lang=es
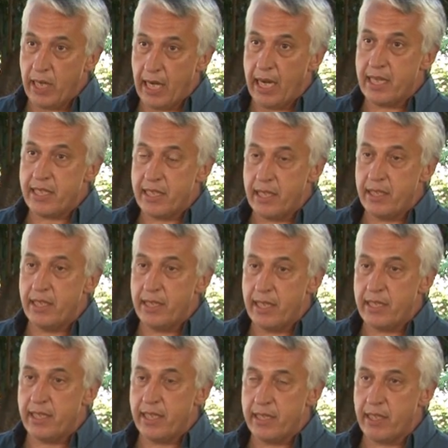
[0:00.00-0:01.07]
de la clase
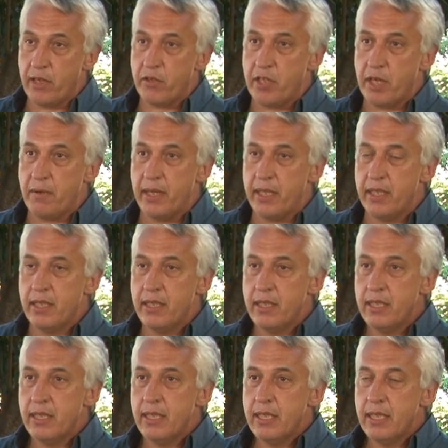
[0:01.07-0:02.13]
63 se desarrollaba ahí.
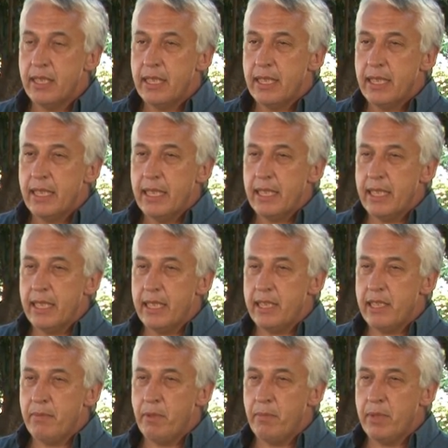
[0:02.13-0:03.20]
En
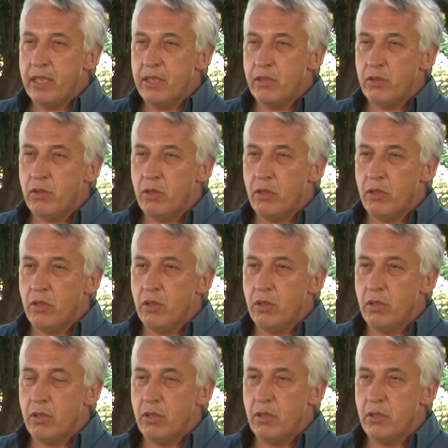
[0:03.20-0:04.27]
ese
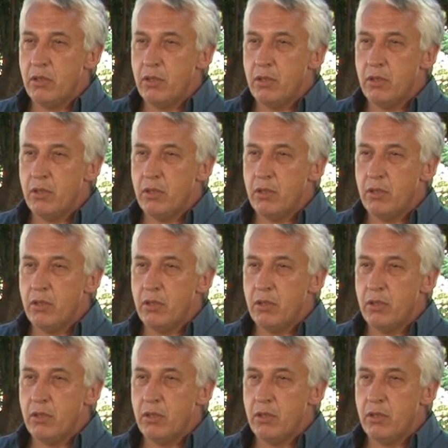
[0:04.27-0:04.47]
momento